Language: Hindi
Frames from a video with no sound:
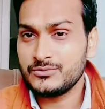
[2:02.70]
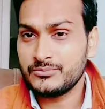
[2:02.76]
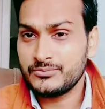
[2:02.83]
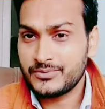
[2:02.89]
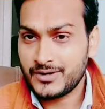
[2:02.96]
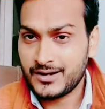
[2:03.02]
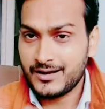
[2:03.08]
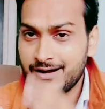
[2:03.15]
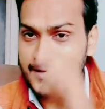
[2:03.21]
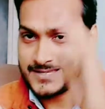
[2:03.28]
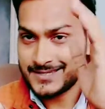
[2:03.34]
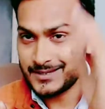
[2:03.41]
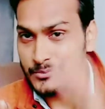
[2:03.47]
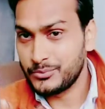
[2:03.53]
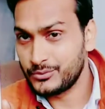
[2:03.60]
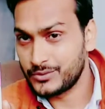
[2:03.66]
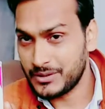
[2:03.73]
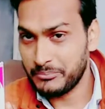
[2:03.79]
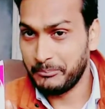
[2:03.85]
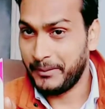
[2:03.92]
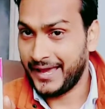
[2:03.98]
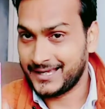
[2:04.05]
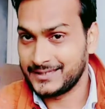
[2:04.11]
तो खांसी का पूरा
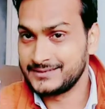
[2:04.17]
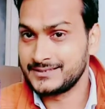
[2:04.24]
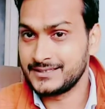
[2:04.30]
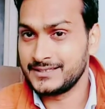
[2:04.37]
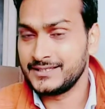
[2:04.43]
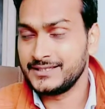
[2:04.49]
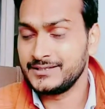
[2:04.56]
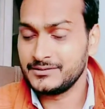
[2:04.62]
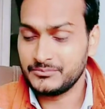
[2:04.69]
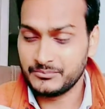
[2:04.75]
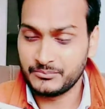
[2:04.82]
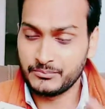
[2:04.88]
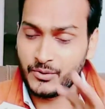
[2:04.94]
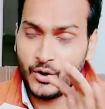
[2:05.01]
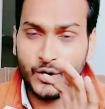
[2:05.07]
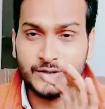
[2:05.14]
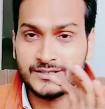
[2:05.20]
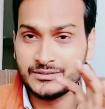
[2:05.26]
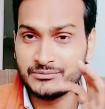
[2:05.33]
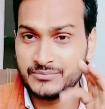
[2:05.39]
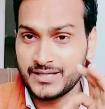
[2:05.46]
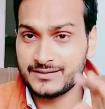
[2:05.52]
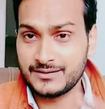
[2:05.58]
पैकेज है ये बहुत
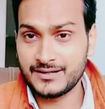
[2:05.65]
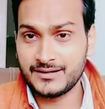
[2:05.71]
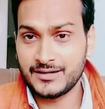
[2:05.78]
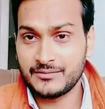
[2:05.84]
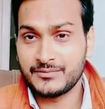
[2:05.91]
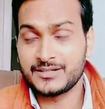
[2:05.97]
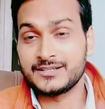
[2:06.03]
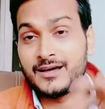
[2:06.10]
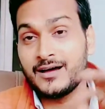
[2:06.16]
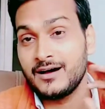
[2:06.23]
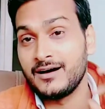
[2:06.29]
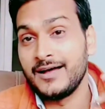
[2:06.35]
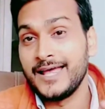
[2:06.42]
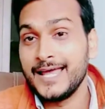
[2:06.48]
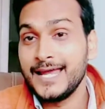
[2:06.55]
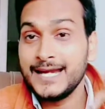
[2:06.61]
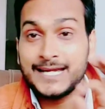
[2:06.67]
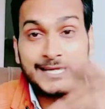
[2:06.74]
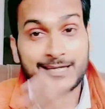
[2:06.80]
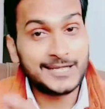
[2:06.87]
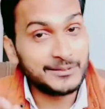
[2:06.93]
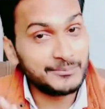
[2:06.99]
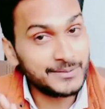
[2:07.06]
ही बेहतरीन काम करता है हाँ
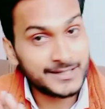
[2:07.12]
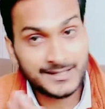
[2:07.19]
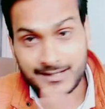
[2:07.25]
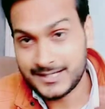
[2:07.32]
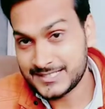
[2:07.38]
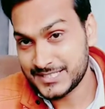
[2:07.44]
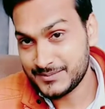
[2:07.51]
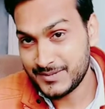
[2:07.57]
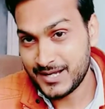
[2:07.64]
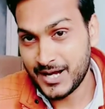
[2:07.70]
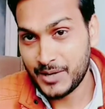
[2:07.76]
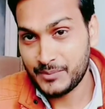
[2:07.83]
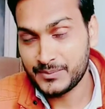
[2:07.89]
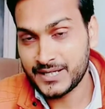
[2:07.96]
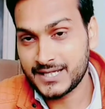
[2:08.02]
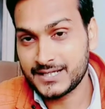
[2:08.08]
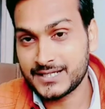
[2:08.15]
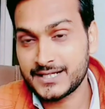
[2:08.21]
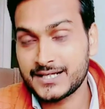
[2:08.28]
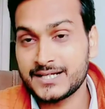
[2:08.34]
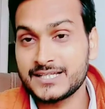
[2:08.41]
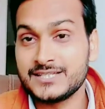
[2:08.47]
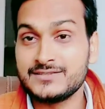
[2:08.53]
टीबी की खांसी में काम नहीं
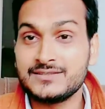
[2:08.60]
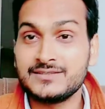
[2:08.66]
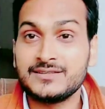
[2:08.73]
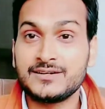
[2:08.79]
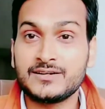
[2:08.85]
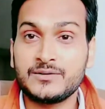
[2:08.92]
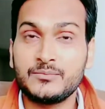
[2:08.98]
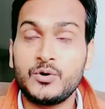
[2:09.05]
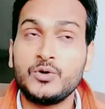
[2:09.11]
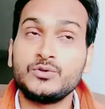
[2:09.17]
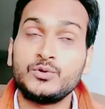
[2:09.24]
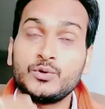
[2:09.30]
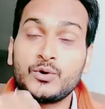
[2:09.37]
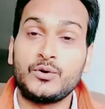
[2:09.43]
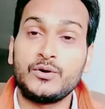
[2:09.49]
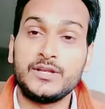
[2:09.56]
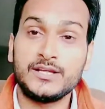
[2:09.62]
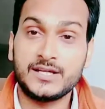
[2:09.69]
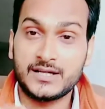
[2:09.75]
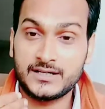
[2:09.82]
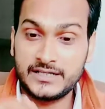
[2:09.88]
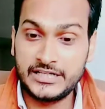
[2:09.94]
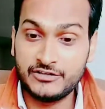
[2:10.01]
करेगा किसी तरह का बहुत क्रॉनिक
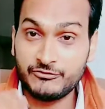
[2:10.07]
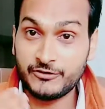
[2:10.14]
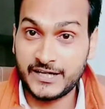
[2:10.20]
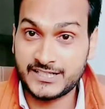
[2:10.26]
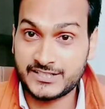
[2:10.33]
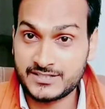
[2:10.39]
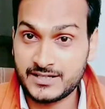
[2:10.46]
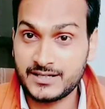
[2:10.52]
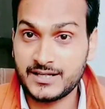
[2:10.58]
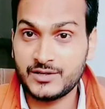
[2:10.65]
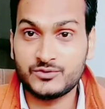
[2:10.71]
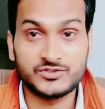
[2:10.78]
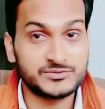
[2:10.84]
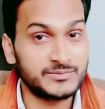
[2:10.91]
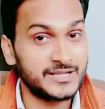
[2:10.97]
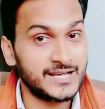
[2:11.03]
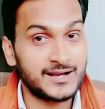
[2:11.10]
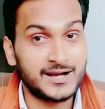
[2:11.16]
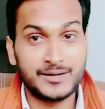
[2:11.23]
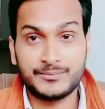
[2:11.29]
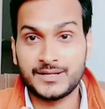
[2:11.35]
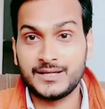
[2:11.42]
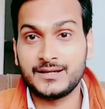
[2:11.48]
अगर इन्फेक्शन है उसमें ये
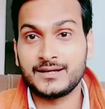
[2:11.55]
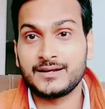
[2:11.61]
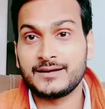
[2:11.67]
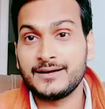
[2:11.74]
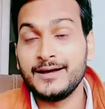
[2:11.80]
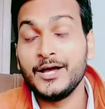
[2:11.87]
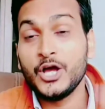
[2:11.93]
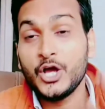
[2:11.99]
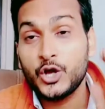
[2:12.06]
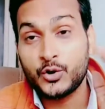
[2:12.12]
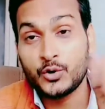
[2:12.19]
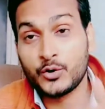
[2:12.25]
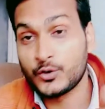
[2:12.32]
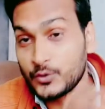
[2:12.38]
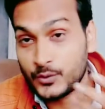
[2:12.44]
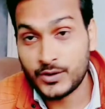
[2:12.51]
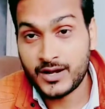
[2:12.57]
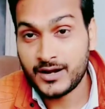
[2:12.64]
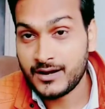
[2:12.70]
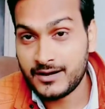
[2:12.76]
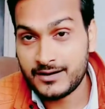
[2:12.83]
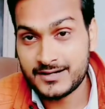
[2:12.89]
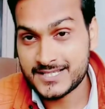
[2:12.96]
काम नहीं करेगा कोरोना
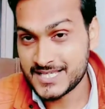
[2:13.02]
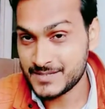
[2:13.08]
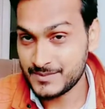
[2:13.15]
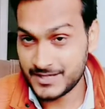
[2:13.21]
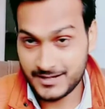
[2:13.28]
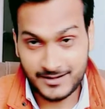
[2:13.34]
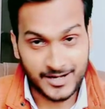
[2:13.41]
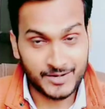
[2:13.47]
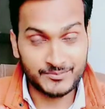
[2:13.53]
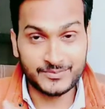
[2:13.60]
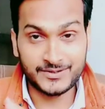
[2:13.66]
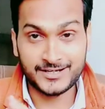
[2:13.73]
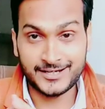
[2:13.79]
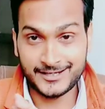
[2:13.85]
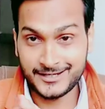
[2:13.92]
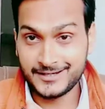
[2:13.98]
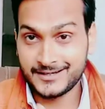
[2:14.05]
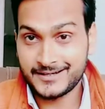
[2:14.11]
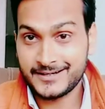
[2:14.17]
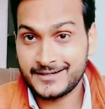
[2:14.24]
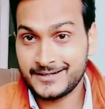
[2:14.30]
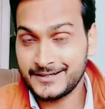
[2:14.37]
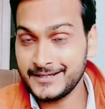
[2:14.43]
का खांसी में ये काम नहीं
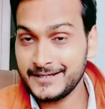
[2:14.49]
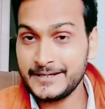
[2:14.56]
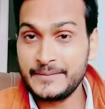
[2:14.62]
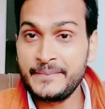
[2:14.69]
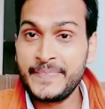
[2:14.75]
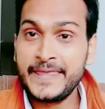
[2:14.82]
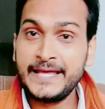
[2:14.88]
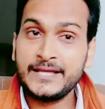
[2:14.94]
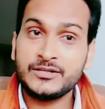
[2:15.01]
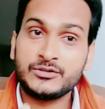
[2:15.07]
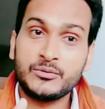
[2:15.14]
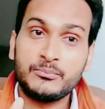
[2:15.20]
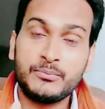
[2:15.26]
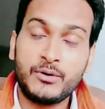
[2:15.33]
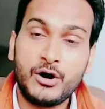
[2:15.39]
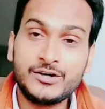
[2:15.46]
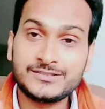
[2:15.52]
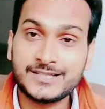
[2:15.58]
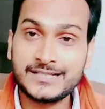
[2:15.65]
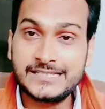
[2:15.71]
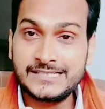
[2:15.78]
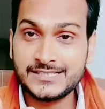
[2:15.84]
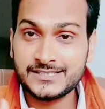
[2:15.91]
करेगा ठीक है तो बहुत
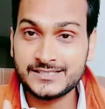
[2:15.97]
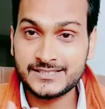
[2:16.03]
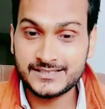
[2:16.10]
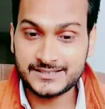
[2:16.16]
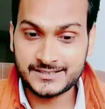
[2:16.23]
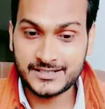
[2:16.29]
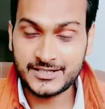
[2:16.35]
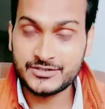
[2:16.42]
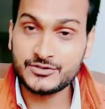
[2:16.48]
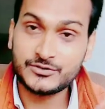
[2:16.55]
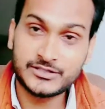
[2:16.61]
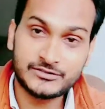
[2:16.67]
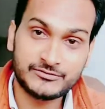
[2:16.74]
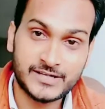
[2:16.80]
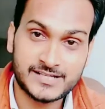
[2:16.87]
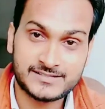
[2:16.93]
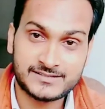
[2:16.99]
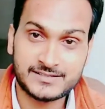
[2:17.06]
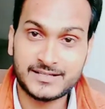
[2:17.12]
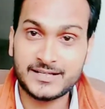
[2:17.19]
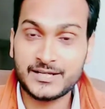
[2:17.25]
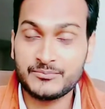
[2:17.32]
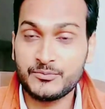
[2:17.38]
सारी चीज़ें ऐसे हैं जो
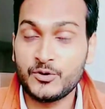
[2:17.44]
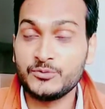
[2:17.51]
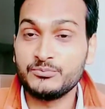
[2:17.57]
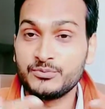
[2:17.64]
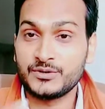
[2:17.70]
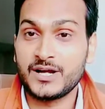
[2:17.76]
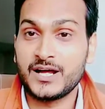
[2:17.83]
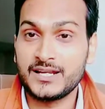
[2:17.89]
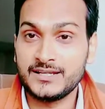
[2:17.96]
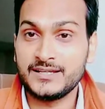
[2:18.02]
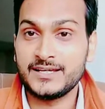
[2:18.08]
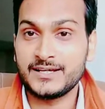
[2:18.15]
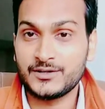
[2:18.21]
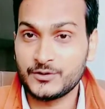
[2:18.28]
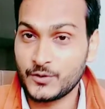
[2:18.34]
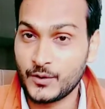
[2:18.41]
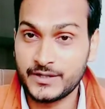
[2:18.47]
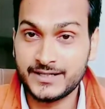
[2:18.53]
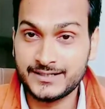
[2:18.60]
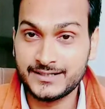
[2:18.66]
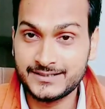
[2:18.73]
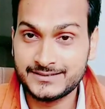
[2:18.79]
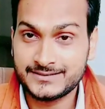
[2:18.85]
इन्फेक्शनल है बहुत पुरानी है
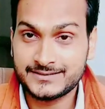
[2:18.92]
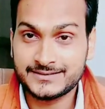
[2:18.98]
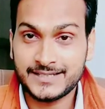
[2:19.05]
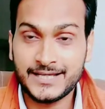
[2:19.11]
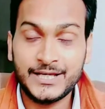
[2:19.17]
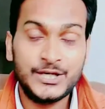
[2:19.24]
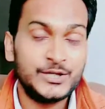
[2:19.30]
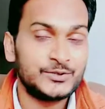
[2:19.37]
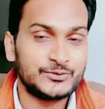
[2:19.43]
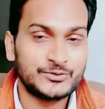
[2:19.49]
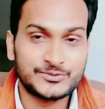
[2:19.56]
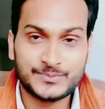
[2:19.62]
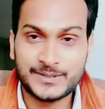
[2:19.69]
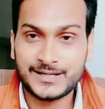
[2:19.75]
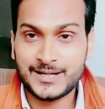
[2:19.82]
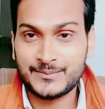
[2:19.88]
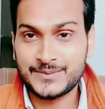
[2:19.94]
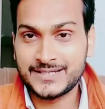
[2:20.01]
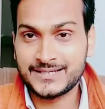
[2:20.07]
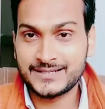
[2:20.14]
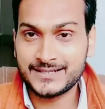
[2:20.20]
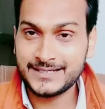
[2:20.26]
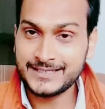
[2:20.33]
क्रॉनिक डिजीज़ है तो उसमें ये काम
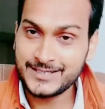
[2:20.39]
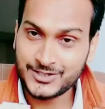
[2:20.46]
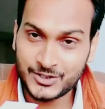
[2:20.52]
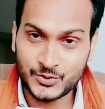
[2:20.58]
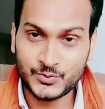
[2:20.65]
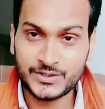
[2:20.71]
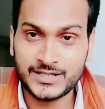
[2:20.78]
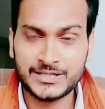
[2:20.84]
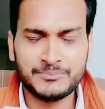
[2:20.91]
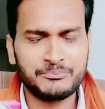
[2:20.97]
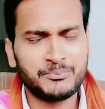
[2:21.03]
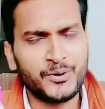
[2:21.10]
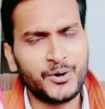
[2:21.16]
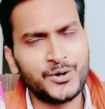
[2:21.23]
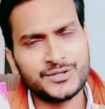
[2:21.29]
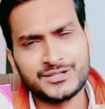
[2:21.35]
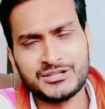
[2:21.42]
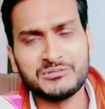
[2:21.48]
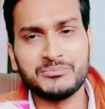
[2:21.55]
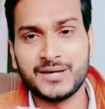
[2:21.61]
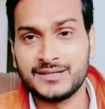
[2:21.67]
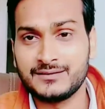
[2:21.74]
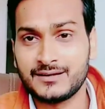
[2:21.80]
नहीं करेगा ये एक्यूट के लिए बहुत
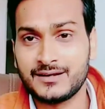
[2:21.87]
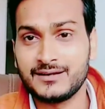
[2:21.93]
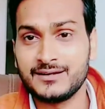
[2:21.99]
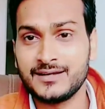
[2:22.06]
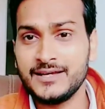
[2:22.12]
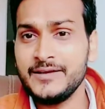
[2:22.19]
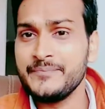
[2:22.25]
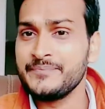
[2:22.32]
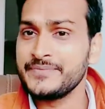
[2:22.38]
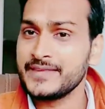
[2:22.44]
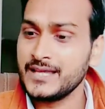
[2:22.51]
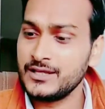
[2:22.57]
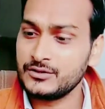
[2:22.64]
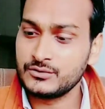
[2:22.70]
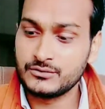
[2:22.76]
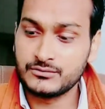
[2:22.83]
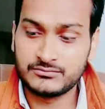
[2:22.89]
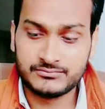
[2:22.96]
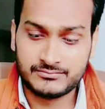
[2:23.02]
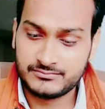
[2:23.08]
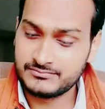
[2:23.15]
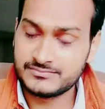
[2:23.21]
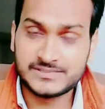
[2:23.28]
ही बेहतरीन है तो
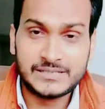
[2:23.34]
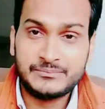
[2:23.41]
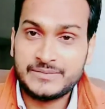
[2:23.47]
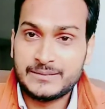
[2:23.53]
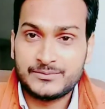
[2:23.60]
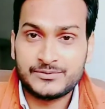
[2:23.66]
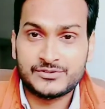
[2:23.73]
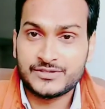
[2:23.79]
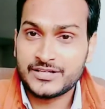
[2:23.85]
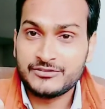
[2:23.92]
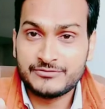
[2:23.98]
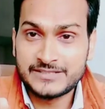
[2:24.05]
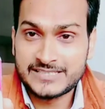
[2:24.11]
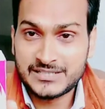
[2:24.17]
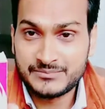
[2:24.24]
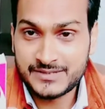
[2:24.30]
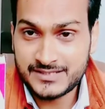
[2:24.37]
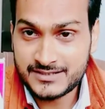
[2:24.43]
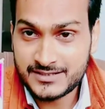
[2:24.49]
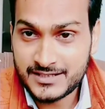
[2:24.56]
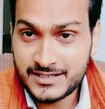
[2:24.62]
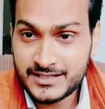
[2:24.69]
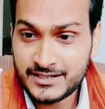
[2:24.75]
जब भी आप पूछेंगे वीज़ल
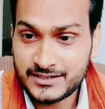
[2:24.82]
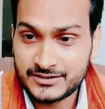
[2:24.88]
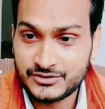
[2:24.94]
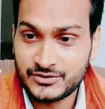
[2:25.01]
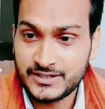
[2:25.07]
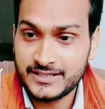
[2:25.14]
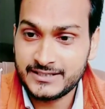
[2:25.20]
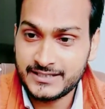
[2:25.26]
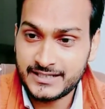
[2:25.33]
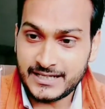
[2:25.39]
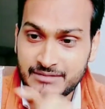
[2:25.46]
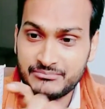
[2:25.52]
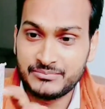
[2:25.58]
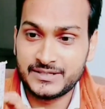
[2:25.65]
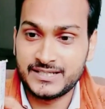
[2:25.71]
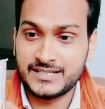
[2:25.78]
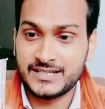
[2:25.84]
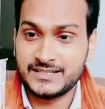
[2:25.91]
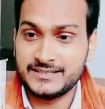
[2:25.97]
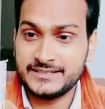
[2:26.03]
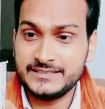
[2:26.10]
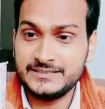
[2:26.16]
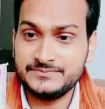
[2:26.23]
मिक्सचर जो है ये कंपनी का
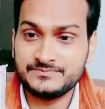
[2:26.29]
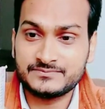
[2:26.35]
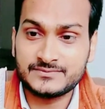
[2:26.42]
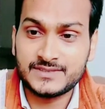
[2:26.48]
आता है